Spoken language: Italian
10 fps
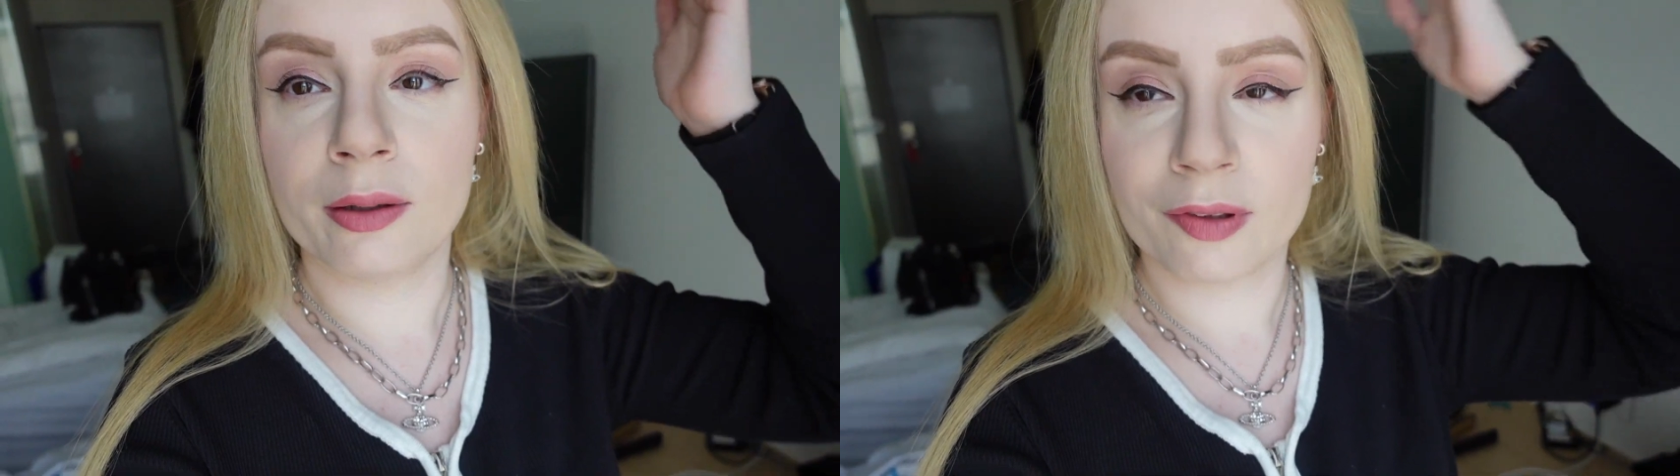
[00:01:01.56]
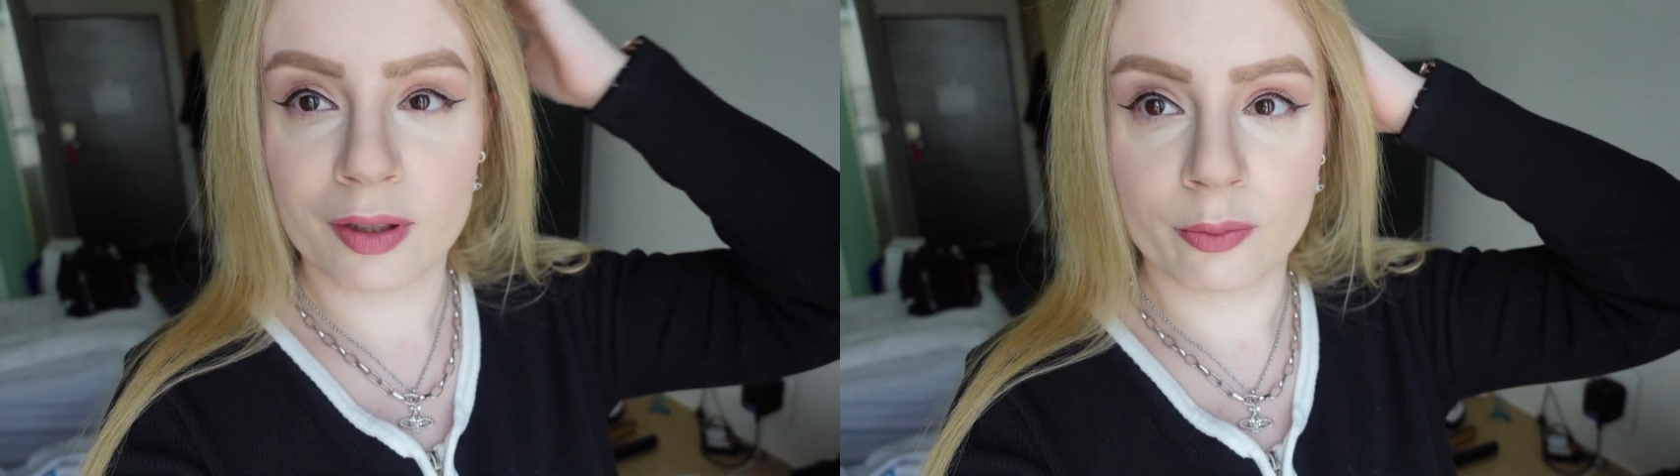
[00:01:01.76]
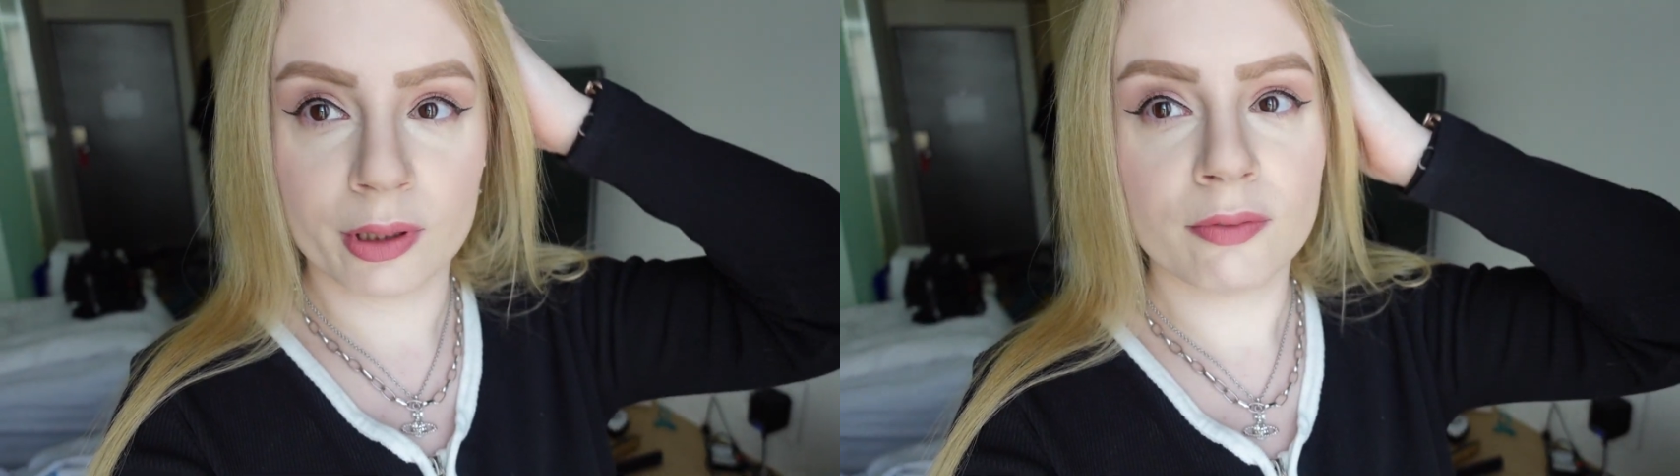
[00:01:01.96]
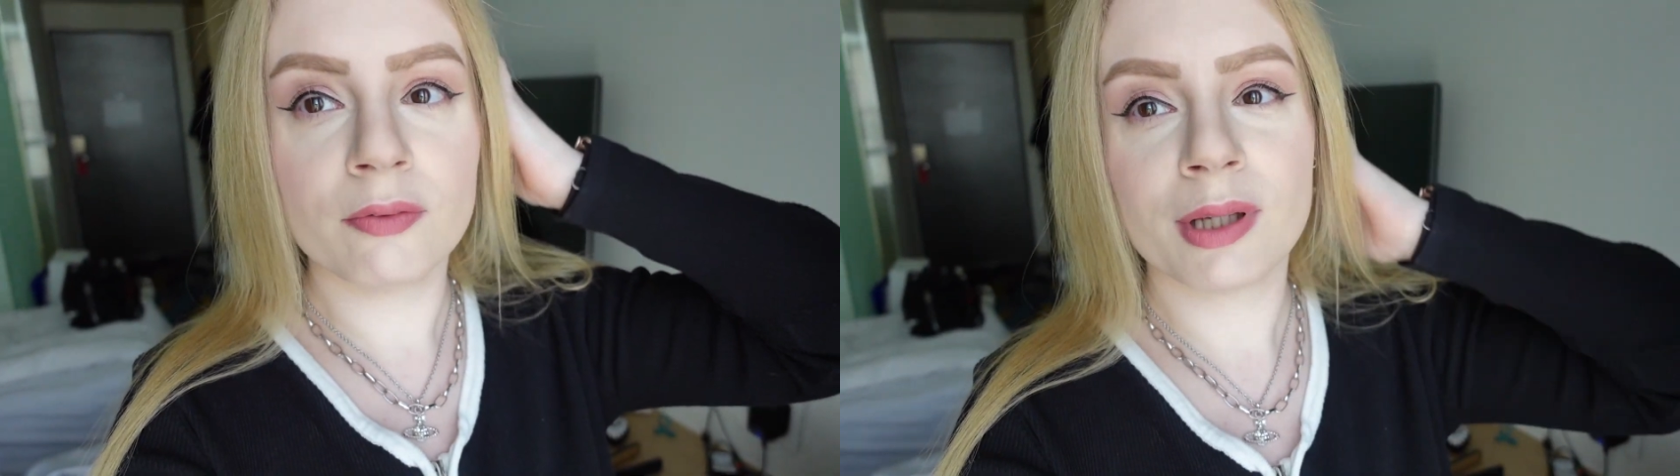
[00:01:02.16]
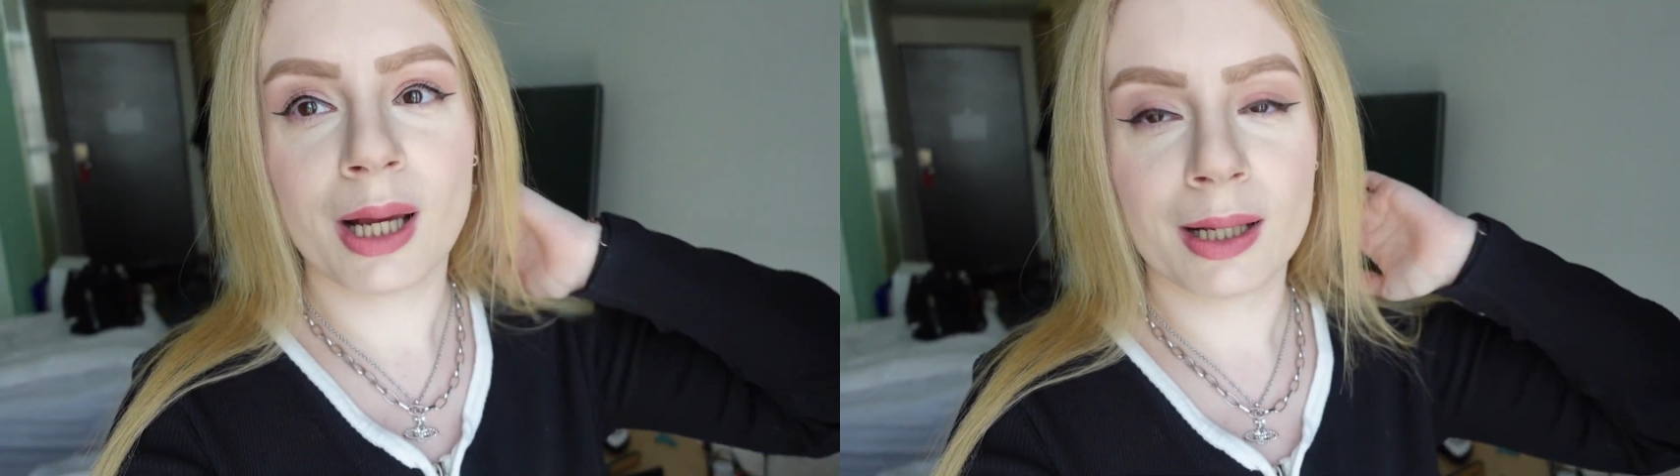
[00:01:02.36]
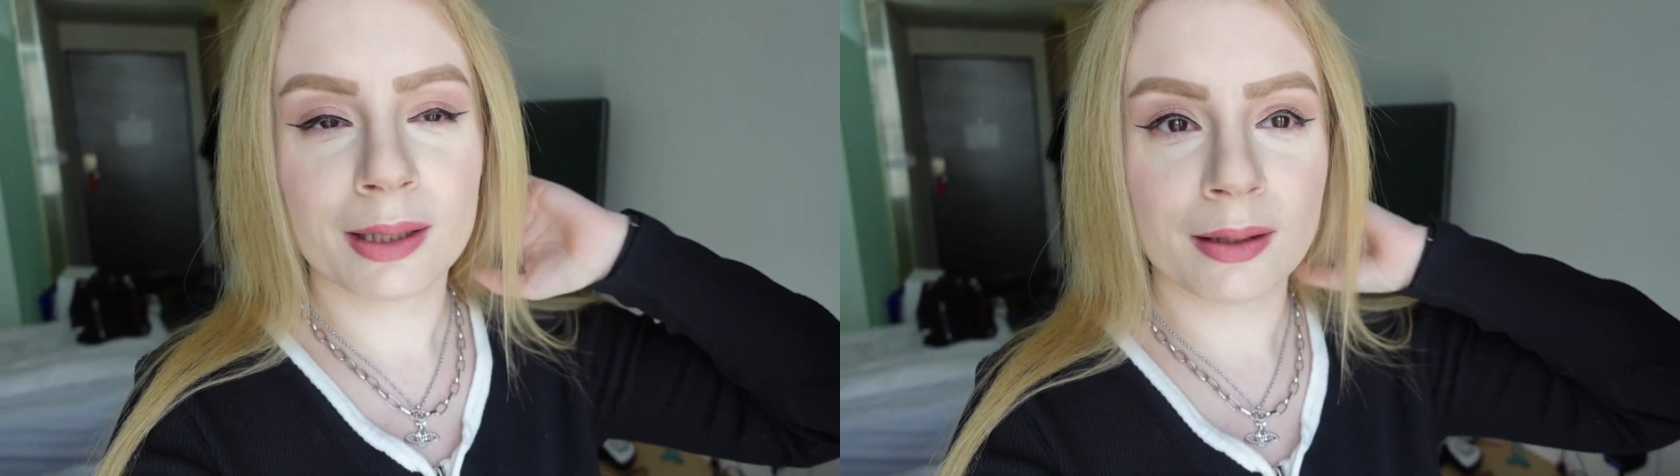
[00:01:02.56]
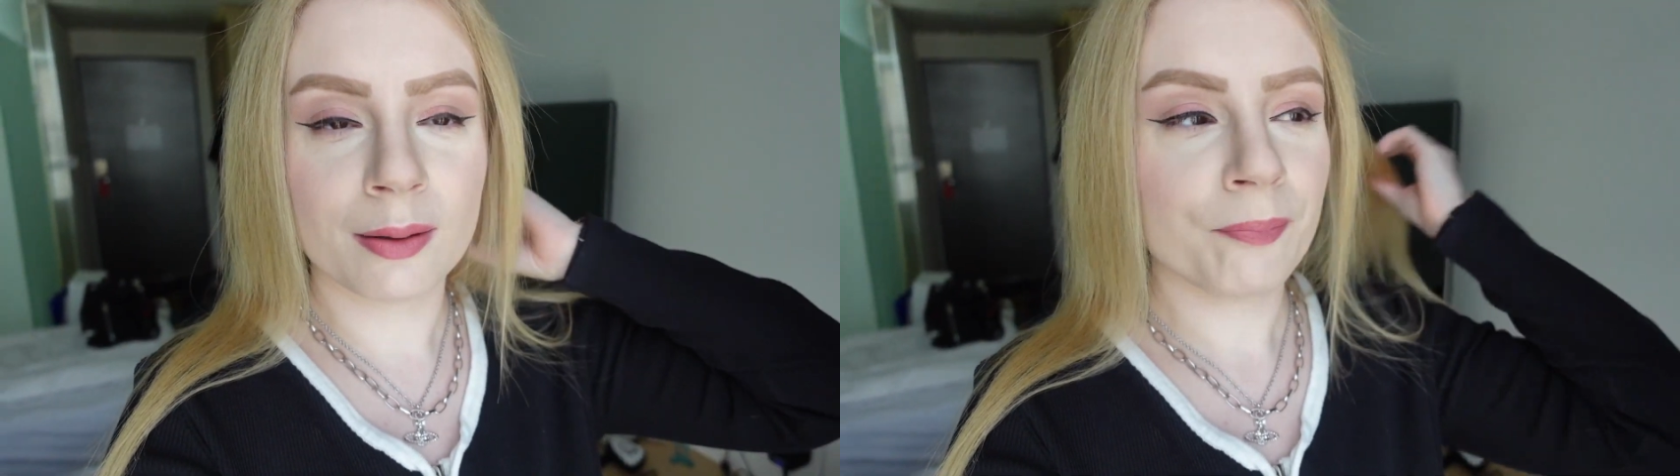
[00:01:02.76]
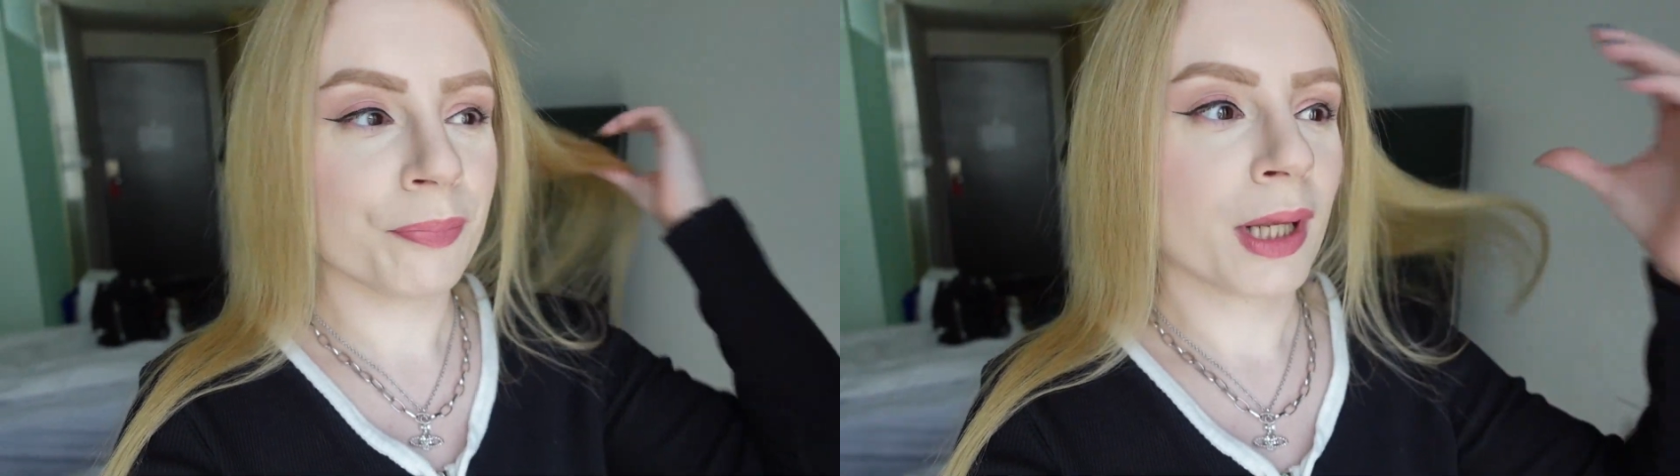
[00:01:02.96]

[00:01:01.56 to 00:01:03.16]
questi qui di BBN